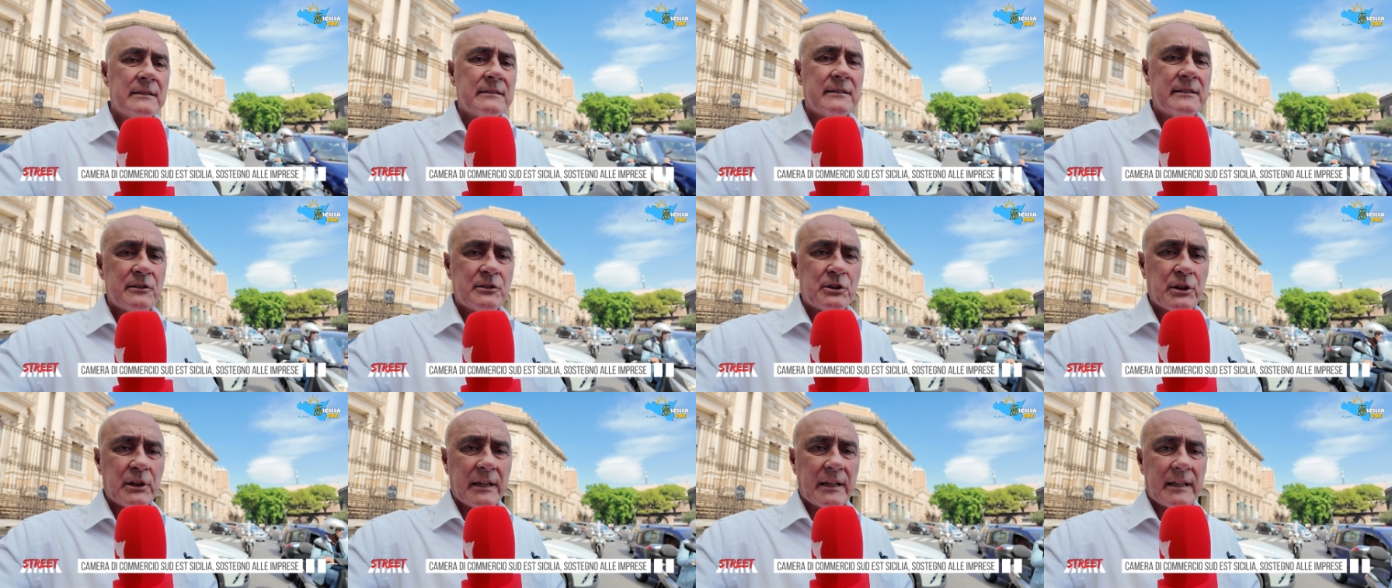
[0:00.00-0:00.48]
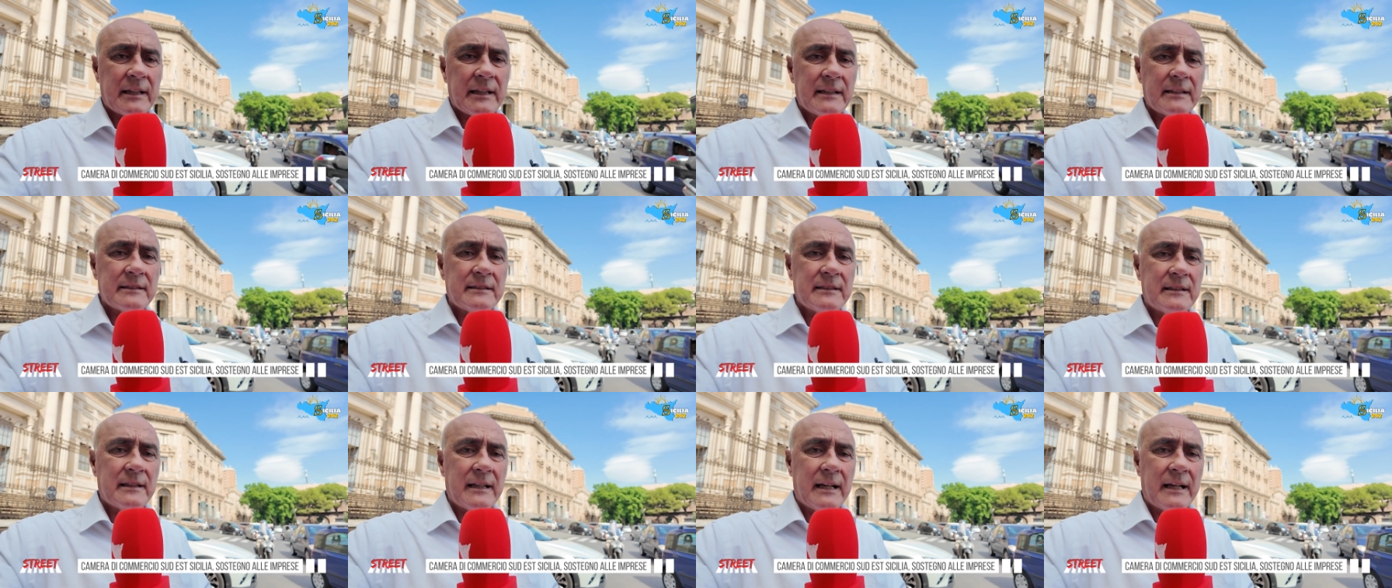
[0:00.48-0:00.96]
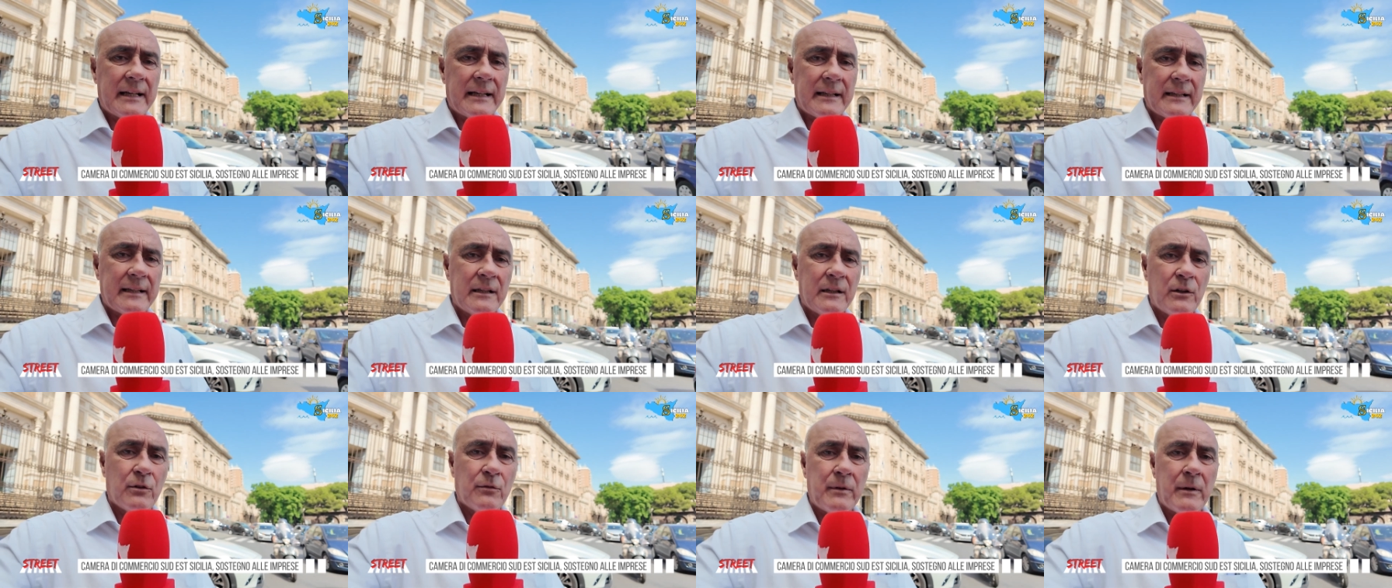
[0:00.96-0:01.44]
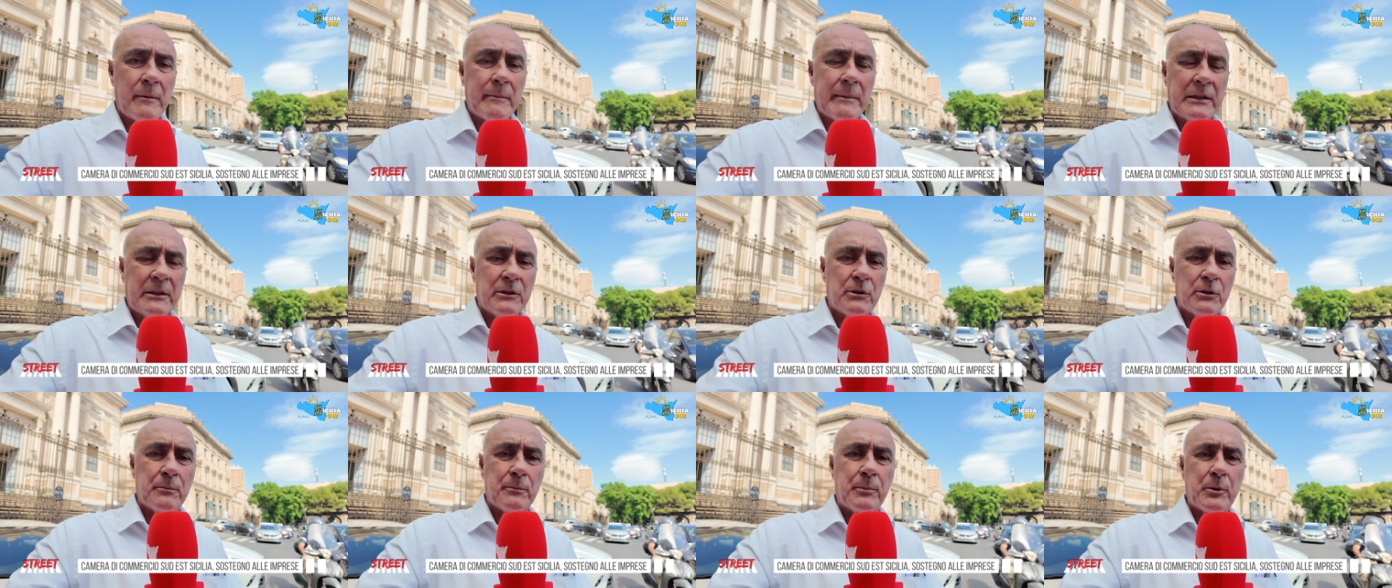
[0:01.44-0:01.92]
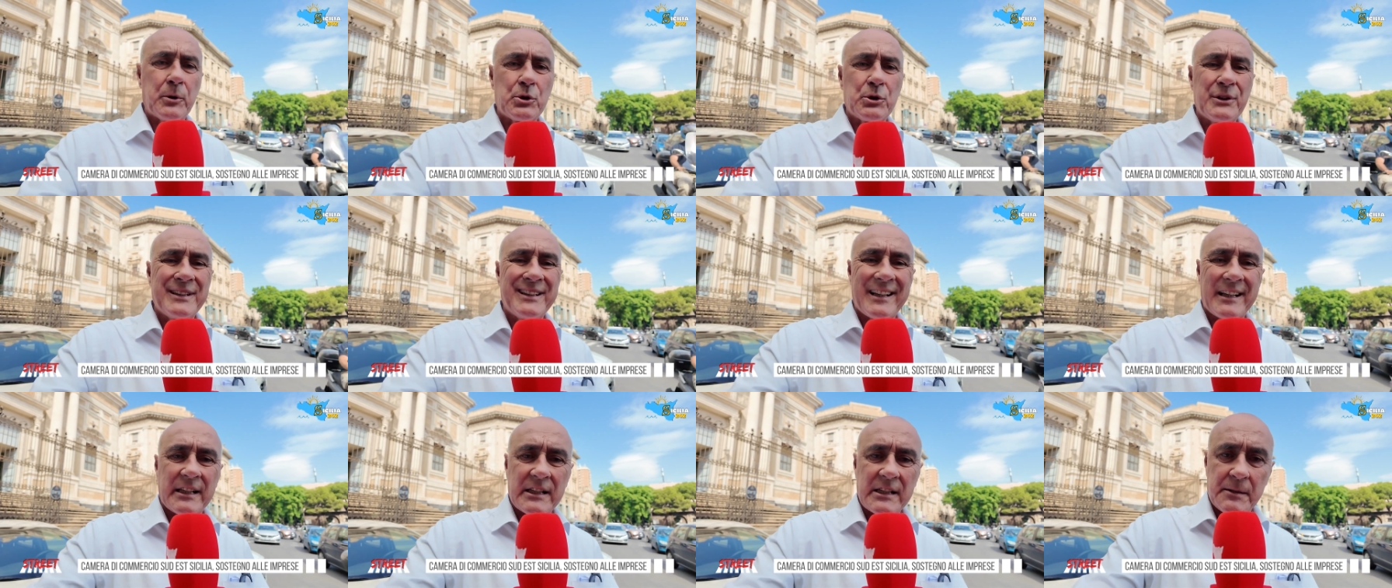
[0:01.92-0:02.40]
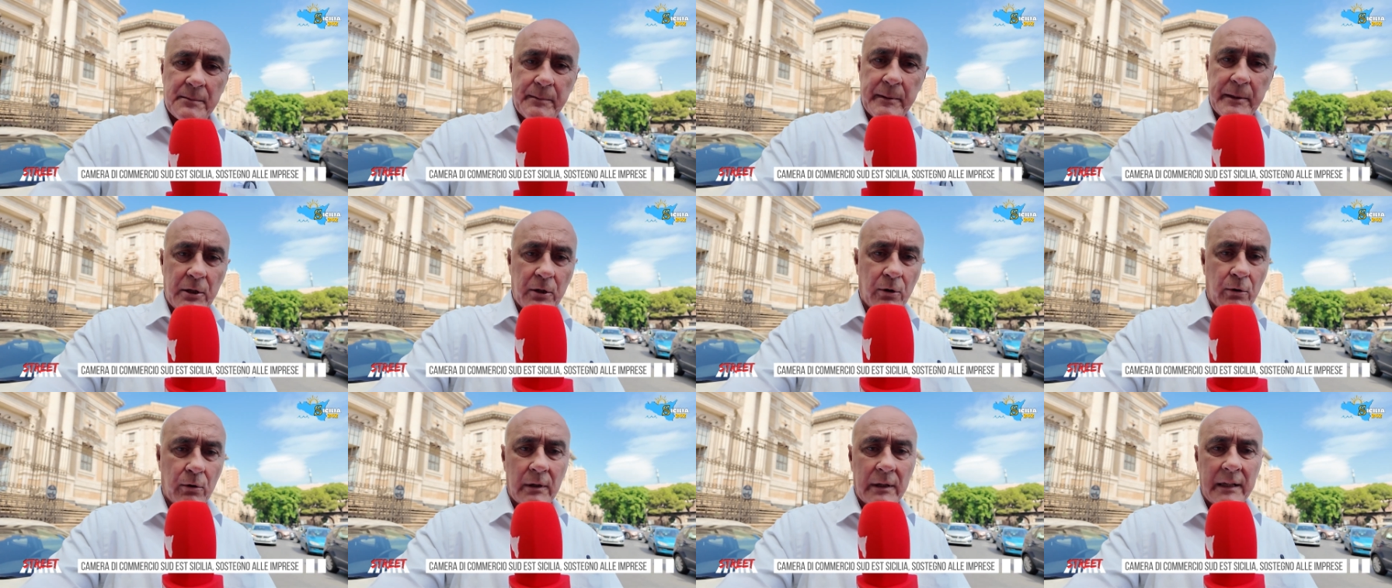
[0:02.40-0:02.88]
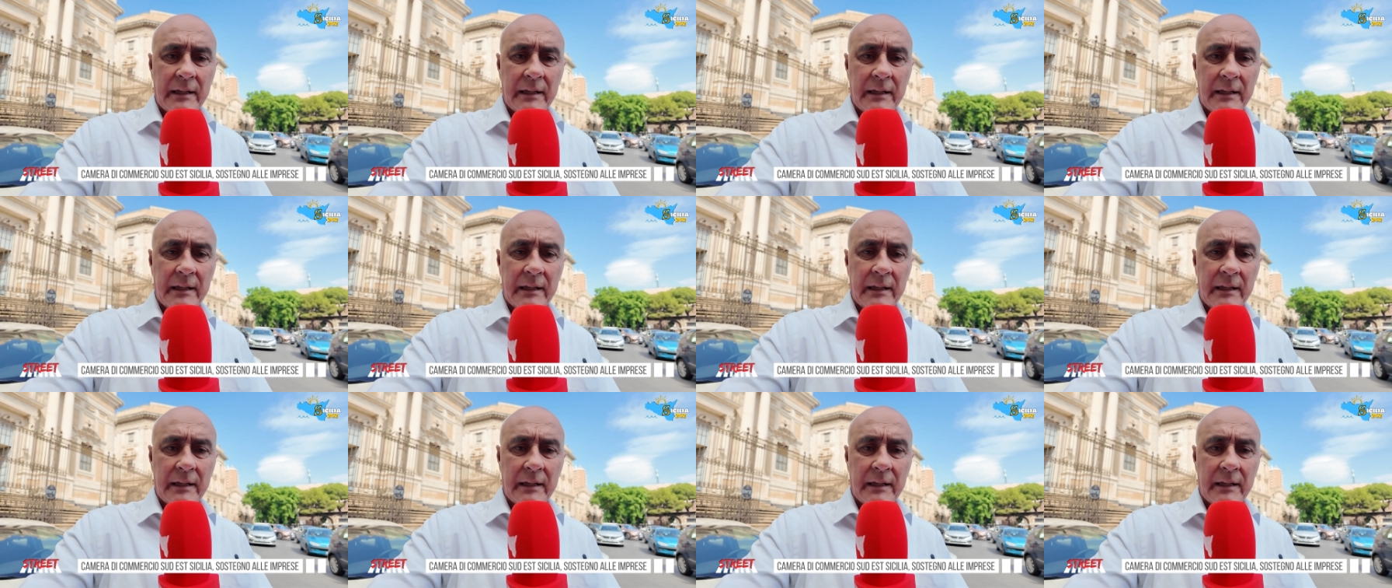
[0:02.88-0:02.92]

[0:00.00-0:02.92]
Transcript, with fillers: si cerca di dare ovviamente un po' di respiro.